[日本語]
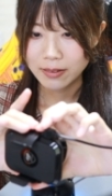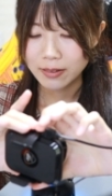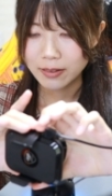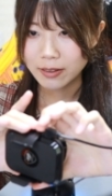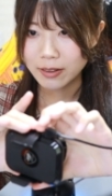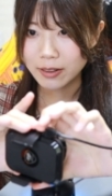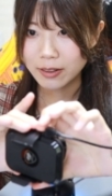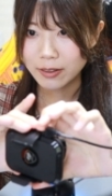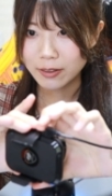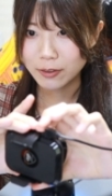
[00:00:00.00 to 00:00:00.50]

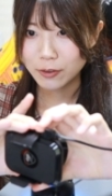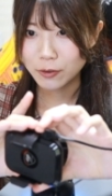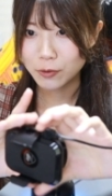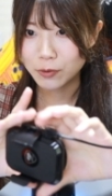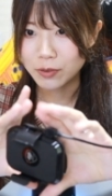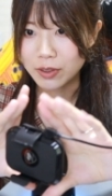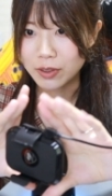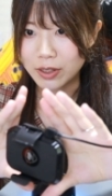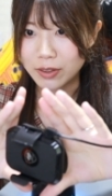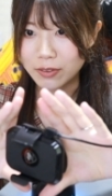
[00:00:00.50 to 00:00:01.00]
で、
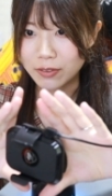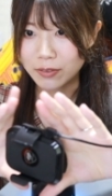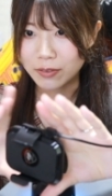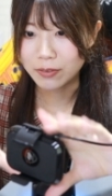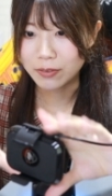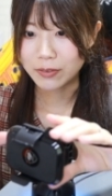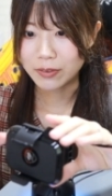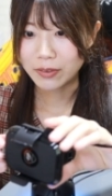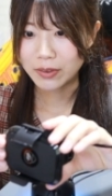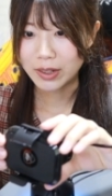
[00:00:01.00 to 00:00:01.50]
調整する
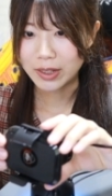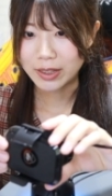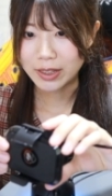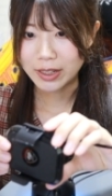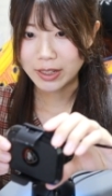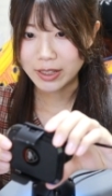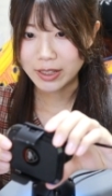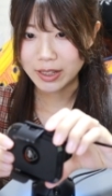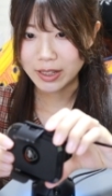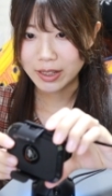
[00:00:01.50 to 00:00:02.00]
ことが
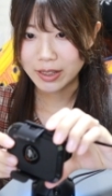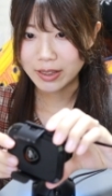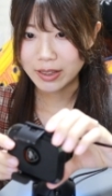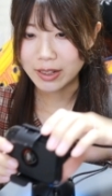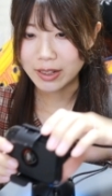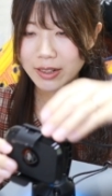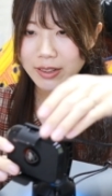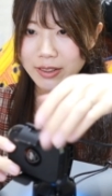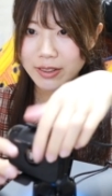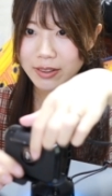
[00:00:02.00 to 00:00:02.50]
できてっ
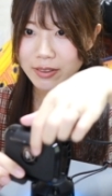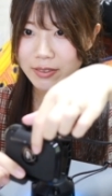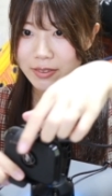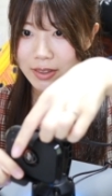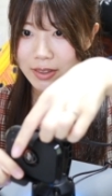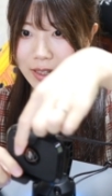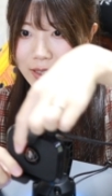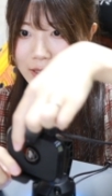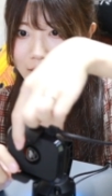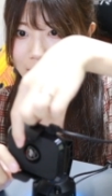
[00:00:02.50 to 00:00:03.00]
て感じです
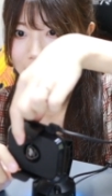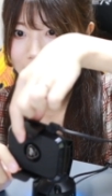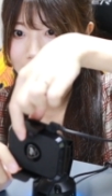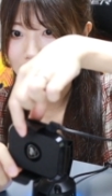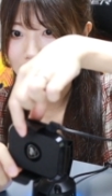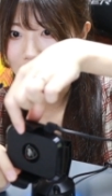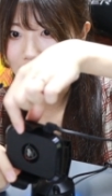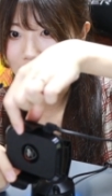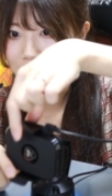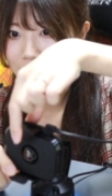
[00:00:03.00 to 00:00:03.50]
ね。こ
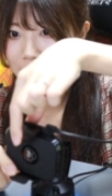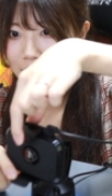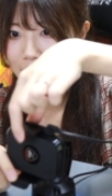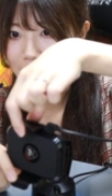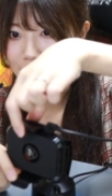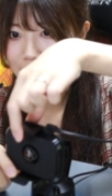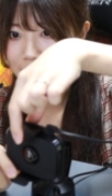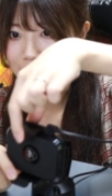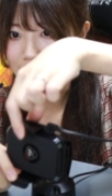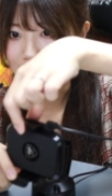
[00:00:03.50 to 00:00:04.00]
こはこんな
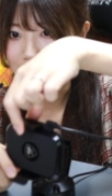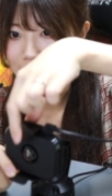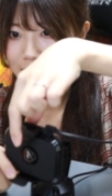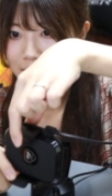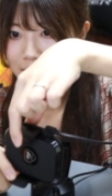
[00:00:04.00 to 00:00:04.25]
感じ。